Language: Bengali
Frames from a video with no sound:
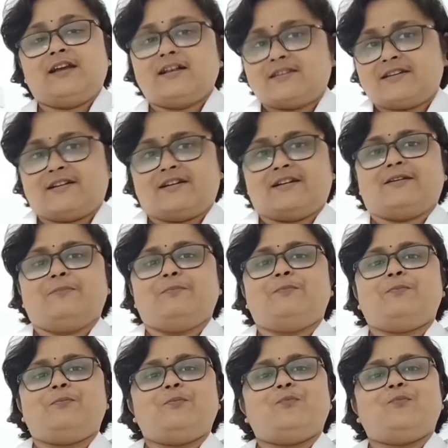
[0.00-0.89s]
তাছাড়া
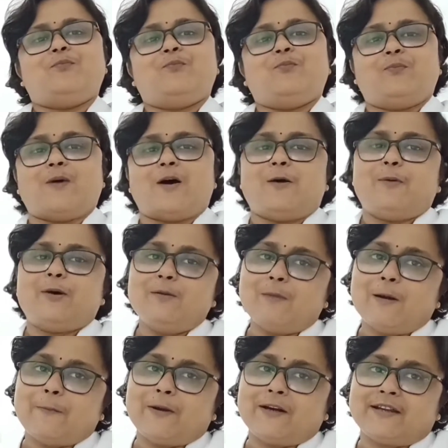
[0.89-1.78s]

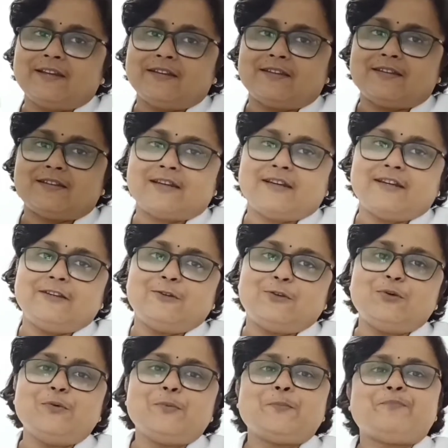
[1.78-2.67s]
পাওয়ার মাপার ক্ষেত্রে
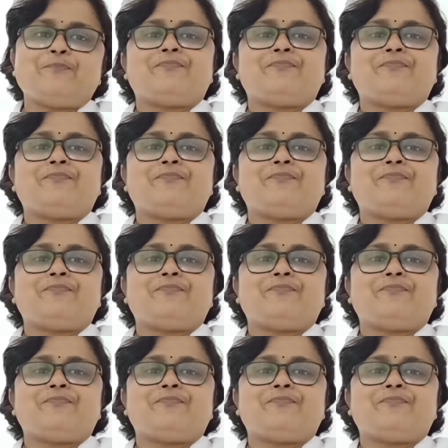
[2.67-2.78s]
কিন্তু